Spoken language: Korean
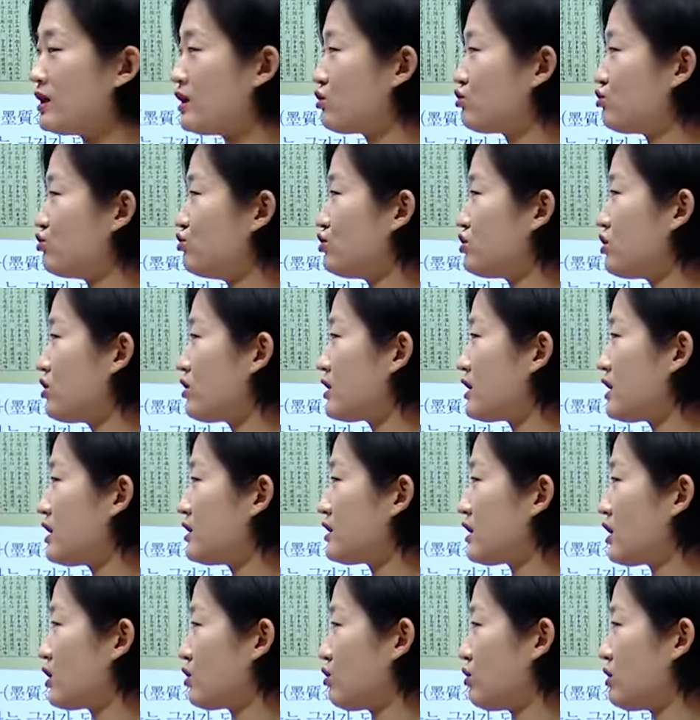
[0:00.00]

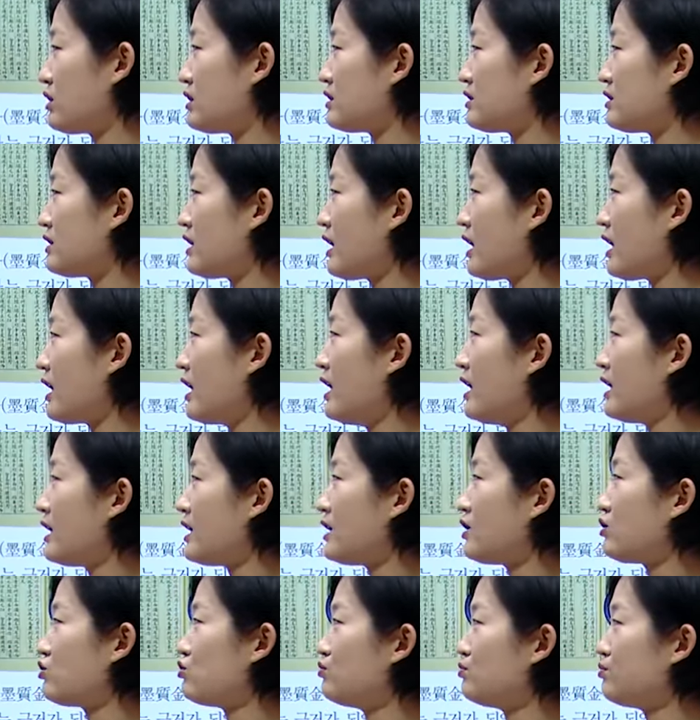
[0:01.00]
군정이라는 게 또 있는데
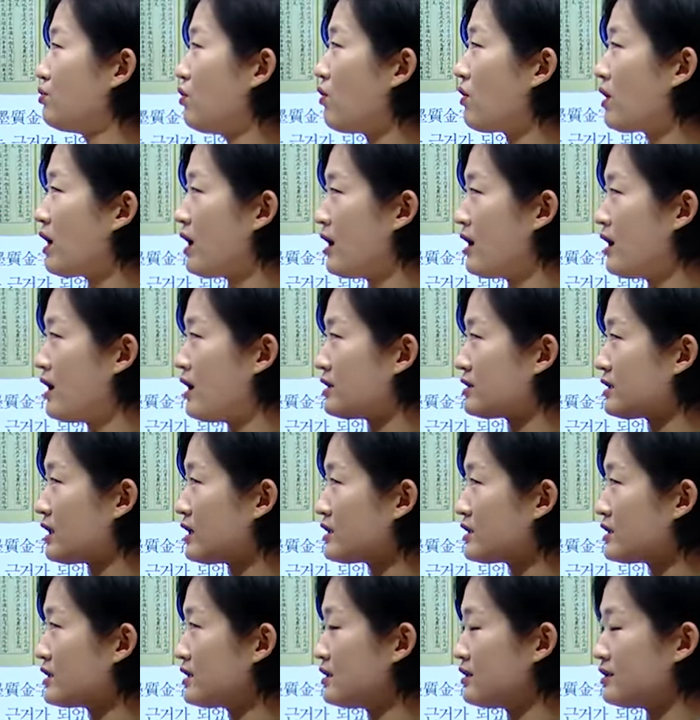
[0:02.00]
이 군포가
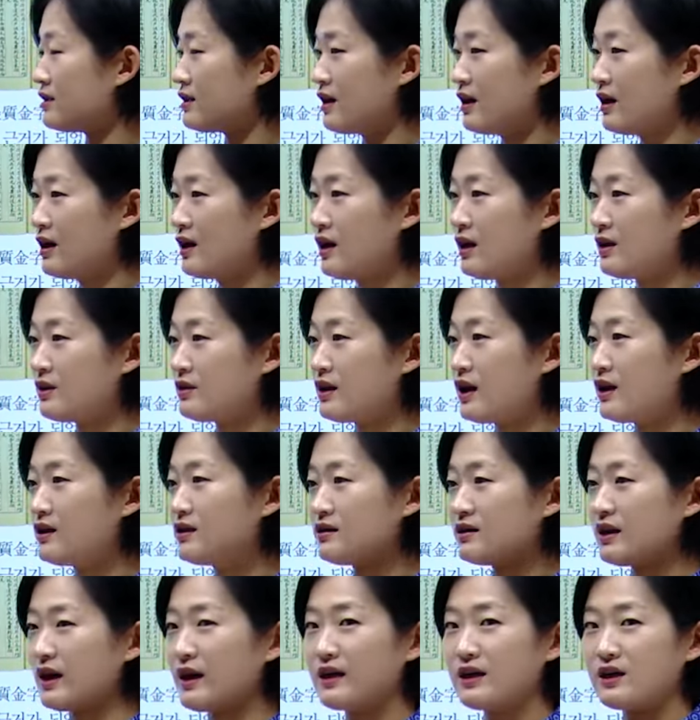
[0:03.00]
사실은
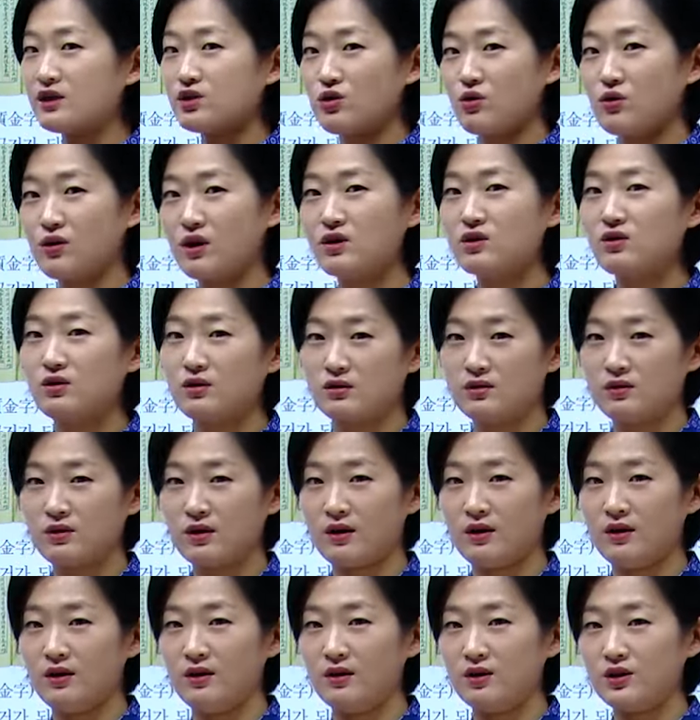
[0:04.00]
내는 나이가 정해져
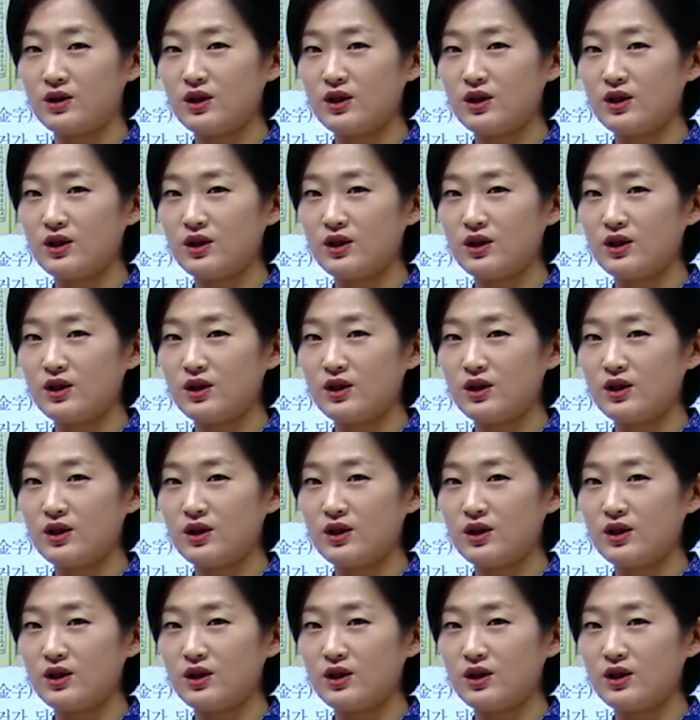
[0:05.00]
있어요.